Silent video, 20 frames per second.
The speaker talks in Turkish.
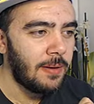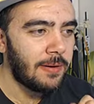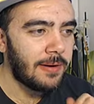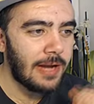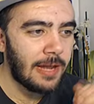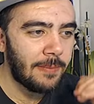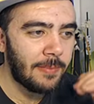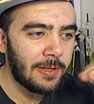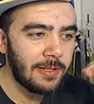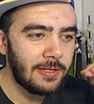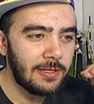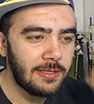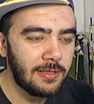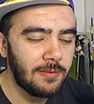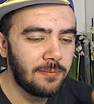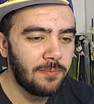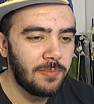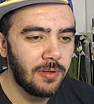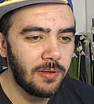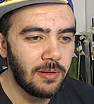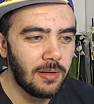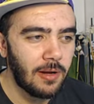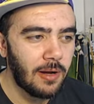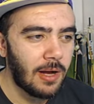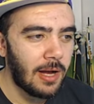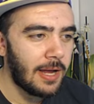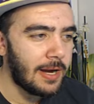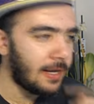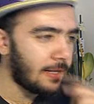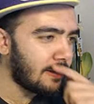Real Madrid'in bir
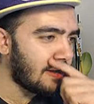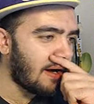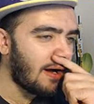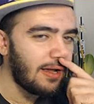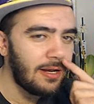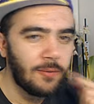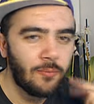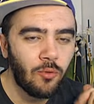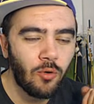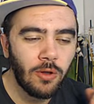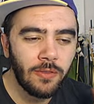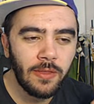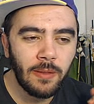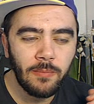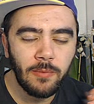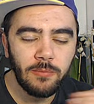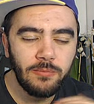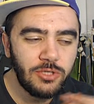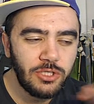herhalde aynı puandan mı